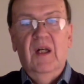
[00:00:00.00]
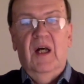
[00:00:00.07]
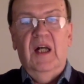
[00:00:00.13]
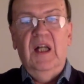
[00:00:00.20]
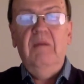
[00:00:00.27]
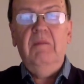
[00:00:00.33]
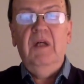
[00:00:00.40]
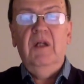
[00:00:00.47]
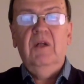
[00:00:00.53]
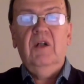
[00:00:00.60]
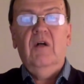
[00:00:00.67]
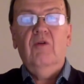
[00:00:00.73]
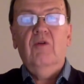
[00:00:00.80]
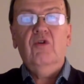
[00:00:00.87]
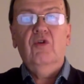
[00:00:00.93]
Они имеют
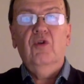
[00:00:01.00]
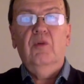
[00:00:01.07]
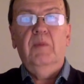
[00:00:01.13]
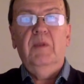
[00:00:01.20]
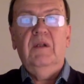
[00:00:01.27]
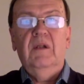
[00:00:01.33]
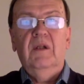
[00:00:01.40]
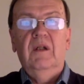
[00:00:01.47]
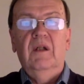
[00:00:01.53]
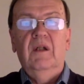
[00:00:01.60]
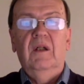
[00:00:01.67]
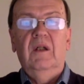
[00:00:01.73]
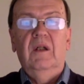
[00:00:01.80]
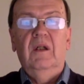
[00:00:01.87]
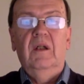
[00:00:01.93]
хороший опыт
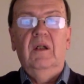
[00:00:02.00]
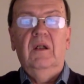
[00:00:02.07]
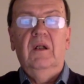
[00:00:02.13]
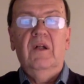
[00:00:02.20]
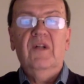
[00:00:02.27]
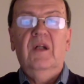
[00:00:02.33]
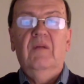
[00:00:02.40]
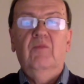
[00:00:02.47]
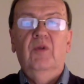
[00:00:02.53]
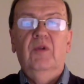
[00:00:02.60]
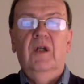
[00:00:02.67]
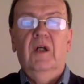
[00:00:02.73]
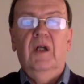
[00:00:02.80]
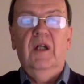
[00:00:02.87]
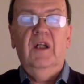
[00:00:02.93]
э,
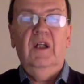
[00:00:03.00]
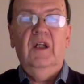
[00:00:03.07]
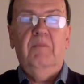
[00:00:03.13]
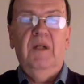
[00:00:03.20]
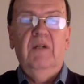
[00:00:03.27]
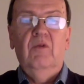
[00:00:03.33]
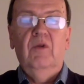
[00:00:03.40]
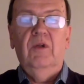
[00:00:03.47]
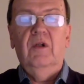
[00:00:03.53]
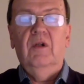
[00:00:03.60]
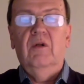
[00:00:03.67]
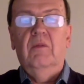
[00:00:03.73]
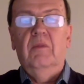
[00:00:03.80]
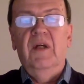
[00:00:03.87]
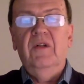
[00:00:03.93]
разработки ракет
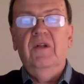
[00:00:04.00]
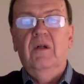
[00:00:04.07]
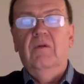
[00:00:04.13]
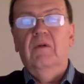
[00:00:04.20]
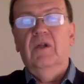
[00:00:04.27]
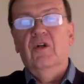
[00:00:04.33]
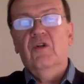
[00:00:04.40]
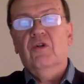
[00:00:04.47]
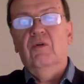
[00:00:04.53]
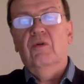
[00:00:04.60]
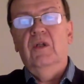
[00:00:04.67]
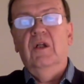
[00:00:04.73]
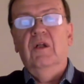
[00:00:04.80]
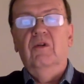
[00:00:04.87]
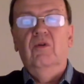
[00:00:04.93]
подводного базирования, что
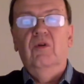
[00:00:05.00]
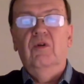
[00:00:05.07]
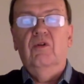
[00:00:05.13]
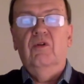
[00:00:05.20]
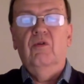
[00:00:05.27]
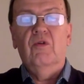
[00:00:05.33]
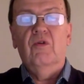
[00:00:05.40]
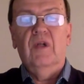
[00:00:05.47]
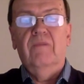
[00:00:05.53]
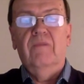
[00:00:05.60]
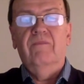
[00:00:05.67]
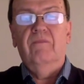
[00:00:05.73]
не одно и то же.